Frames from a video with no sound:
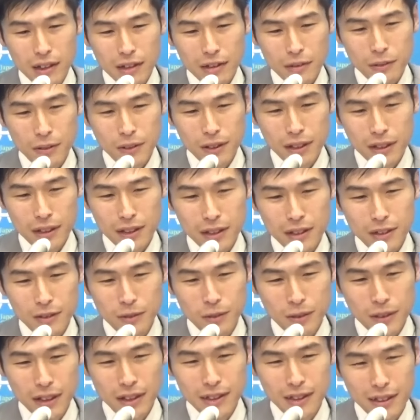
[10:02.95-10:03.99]
これが企
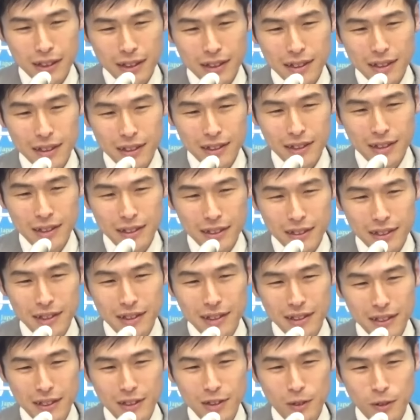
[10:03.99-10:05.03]
業団体献金
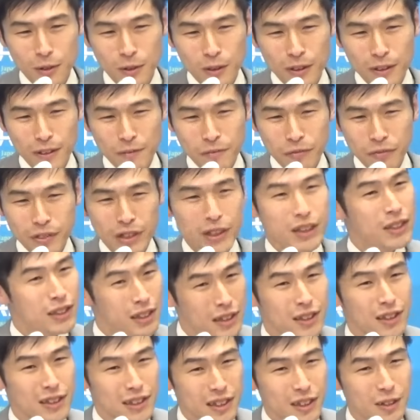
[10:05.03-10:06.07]
禁止を禁
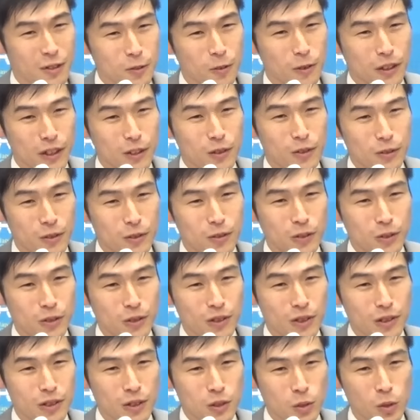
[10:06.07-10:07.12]
止しているのかという
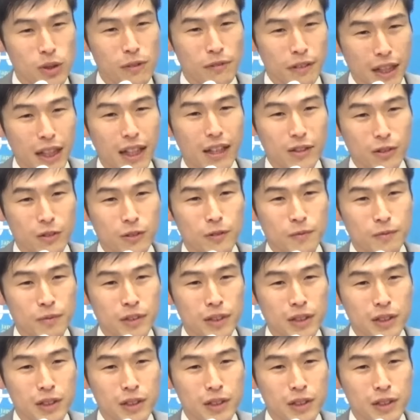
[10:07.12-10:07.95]
と、そうではないと、